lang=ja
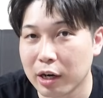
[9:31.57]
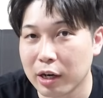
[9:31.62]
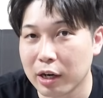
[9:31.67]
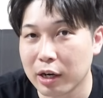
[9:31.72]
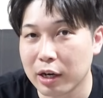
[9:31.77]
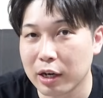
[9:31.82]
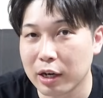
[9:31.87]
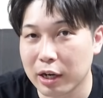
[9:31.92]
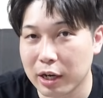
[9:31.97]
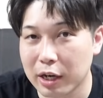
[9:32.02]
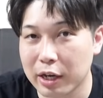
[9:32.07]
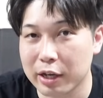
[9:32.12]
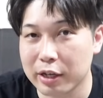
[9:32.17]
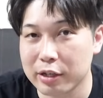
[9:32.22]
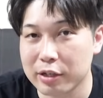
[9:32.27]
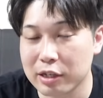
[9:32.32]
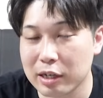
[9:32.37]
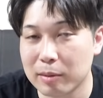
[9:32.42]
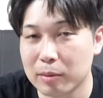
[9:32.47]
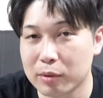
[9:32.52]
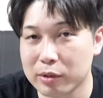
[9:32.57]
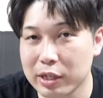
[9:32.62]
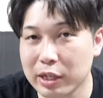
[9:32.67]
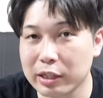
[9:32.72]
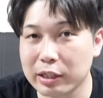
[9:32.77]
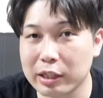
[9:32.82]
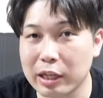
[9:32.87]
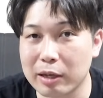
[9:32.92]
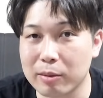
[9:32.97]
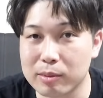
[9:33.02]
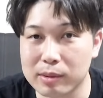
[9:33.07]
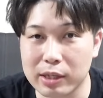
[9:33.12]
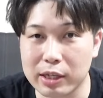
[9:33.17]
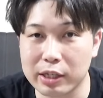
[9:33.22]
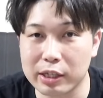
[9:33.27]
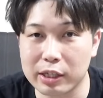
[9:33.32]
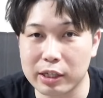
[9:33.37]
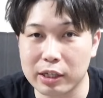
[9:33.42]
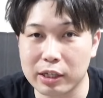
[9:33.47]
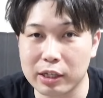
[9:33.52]
うん。はい。しかも接待も
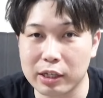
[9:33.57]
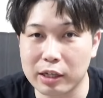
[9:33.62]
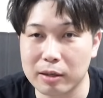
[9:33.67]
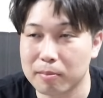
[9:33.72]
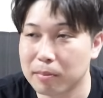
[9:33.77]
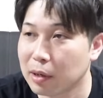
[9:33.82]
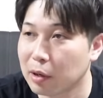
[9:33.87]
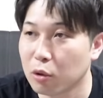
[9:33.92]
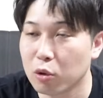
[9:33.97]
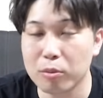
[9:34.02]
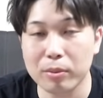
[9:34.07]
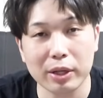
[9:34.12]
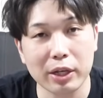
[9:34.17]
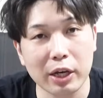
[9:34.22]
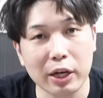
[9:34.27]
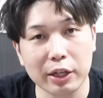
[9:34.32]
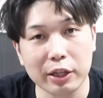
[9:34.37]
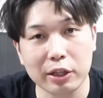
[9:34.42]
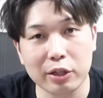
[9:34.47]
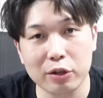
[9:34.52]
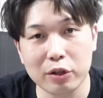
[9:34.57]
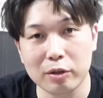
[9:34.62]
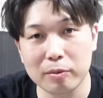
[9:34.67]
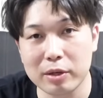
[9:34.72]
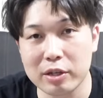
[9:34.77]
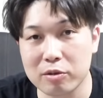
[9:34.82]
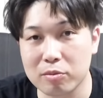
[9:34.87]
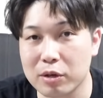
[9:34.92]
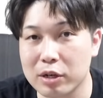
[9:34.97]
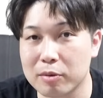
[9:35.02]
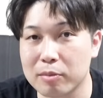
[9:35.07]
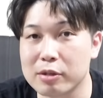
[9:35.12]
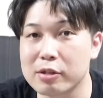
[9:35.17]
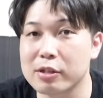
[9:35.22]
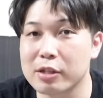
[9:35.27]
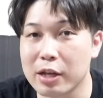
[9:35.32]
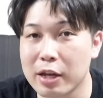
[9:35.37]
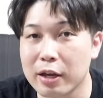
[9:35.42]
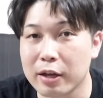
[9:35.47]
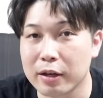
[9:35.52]
最近やっぱ多めに入ってるイメージもありま
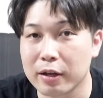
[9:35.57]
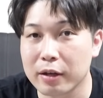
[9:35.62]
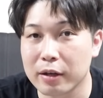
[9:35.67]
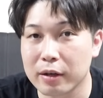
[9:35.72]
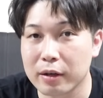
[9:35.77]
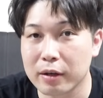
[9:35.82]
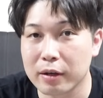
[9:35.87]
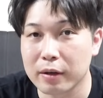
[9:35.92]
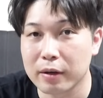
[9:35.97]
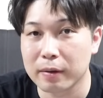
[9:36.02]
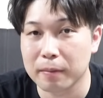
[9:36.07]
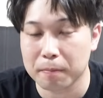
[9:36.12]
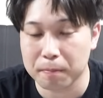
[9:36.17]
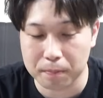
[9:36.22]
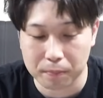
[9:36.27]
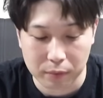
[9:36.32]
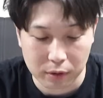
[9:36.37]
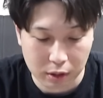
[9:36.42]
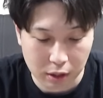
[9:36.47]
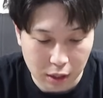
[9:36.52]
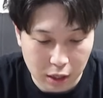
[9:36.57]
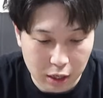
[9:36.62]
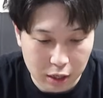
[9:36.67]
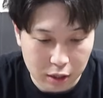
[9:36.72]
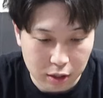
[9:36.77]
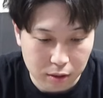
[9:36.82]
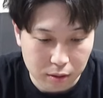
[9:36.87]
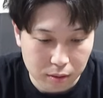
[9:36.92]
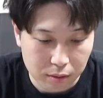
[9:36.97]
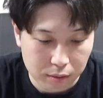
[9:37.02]
すね。そうですね。はい。